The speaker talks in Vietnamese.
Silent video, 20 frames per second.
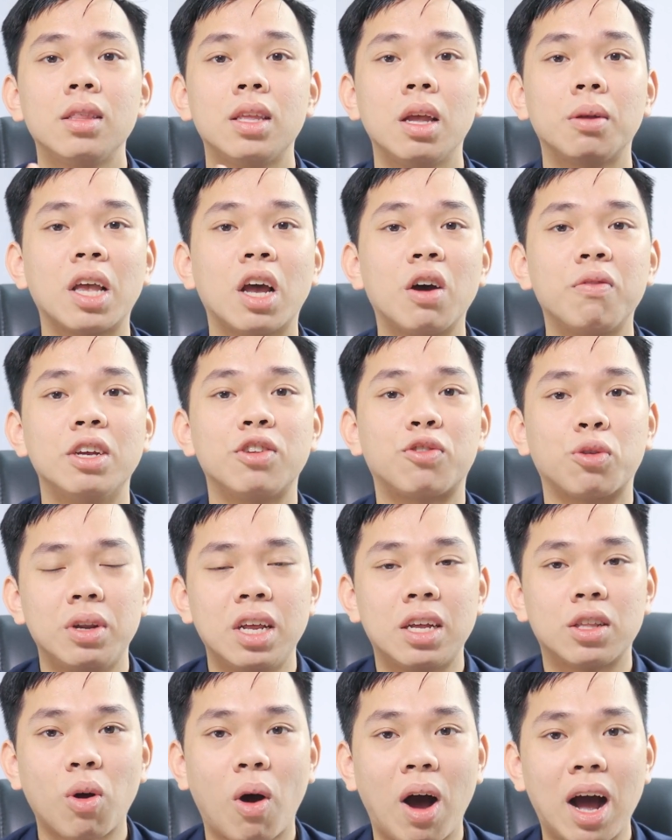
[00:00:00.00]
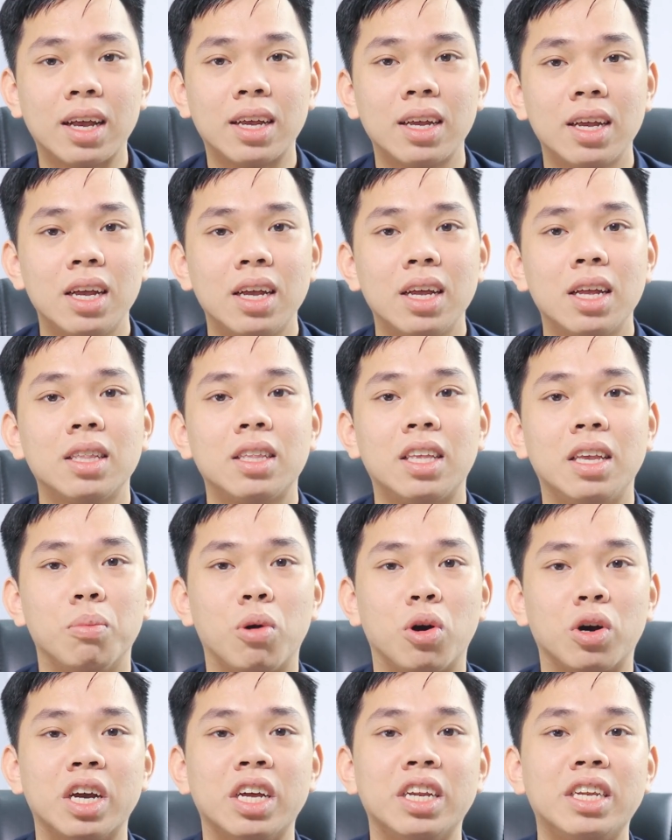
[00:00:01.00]
Tiếp theo với số điện thoại thì
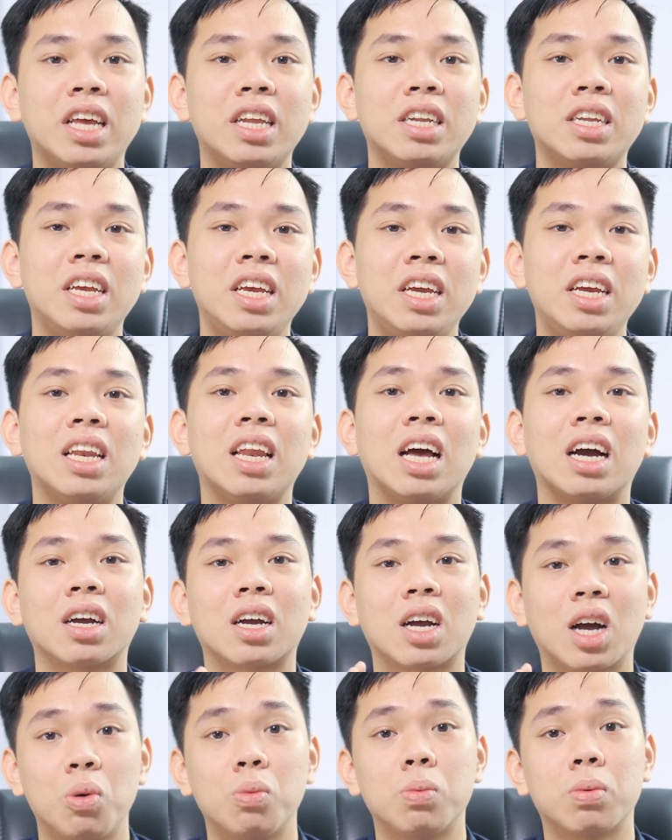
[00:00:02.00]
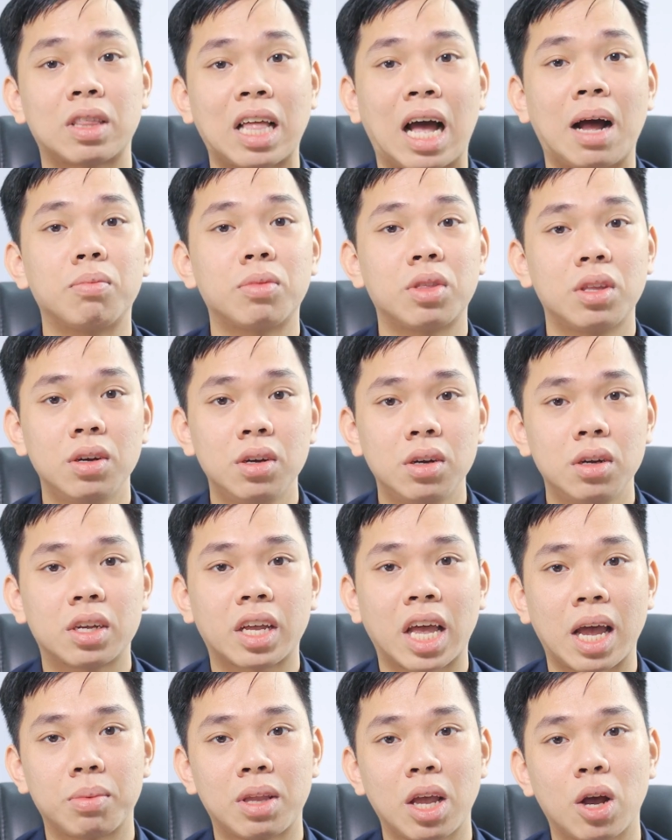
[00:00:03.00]
mọi người nên ghi là cộng 84
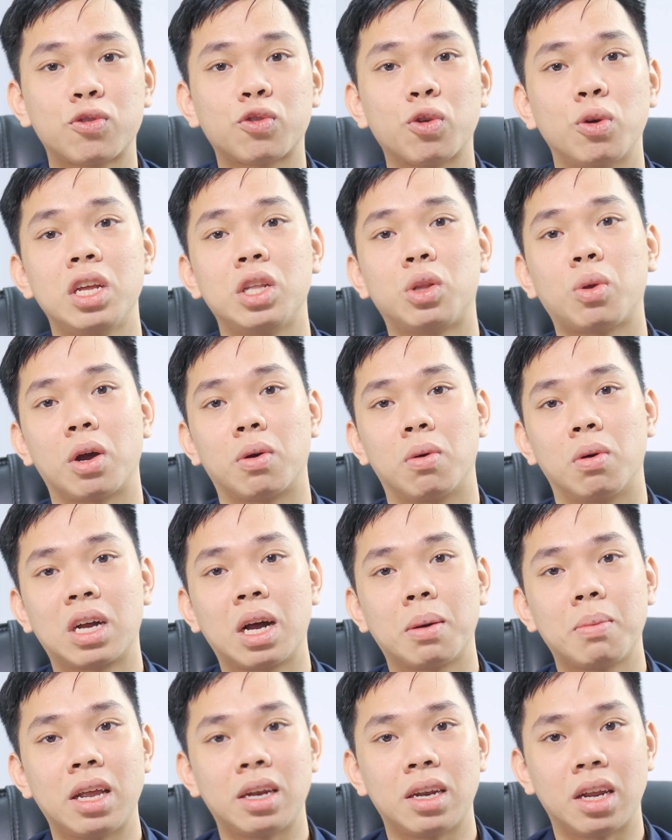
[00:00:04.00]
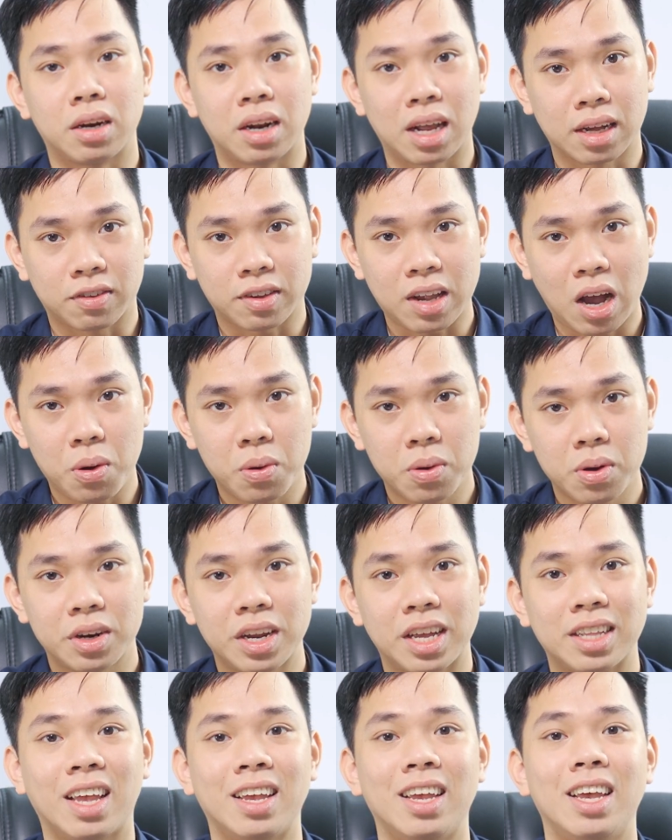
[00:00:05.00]
kèm theo số điện thoại của các bạn ở đằng sau
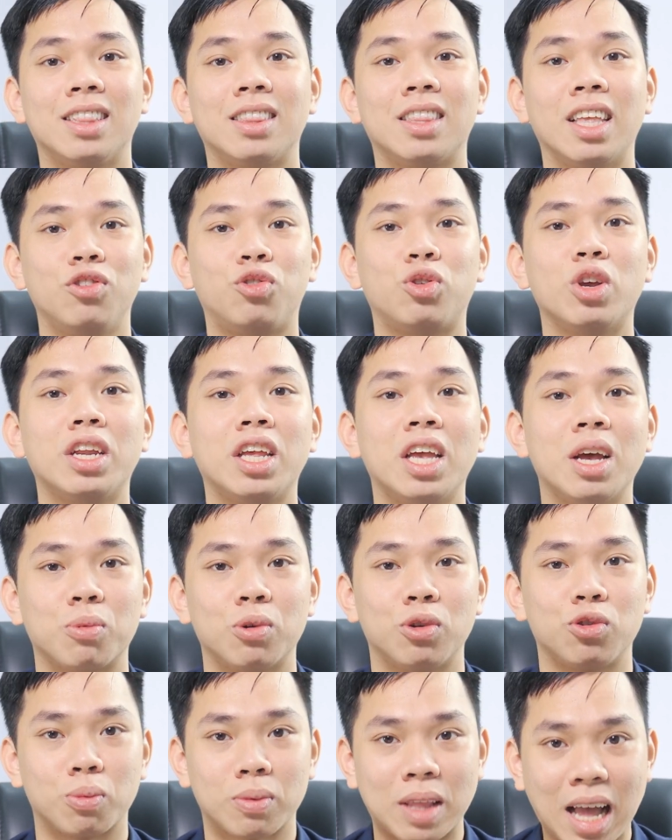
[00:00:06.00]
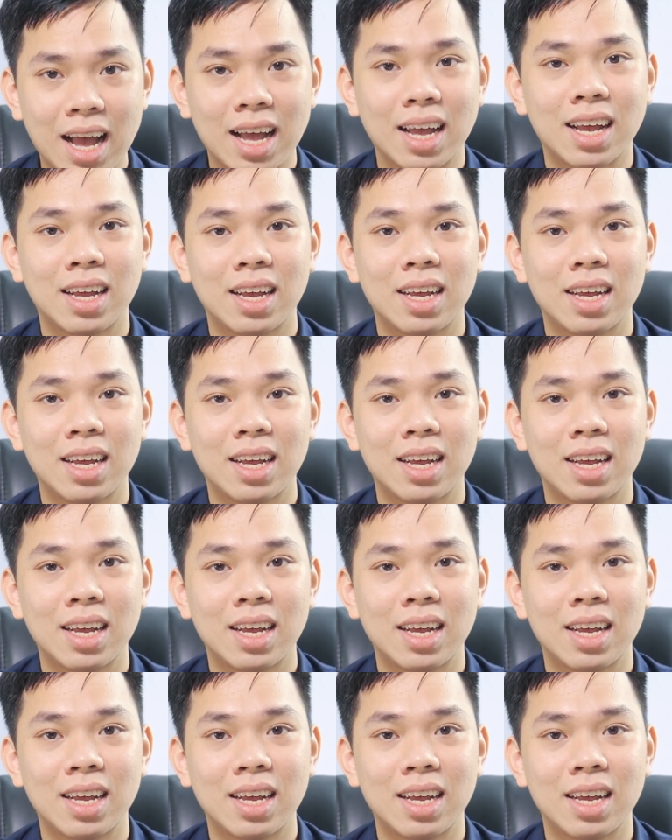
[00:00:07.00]
để thể hiện tính chuyên nghiệp của chúng ta.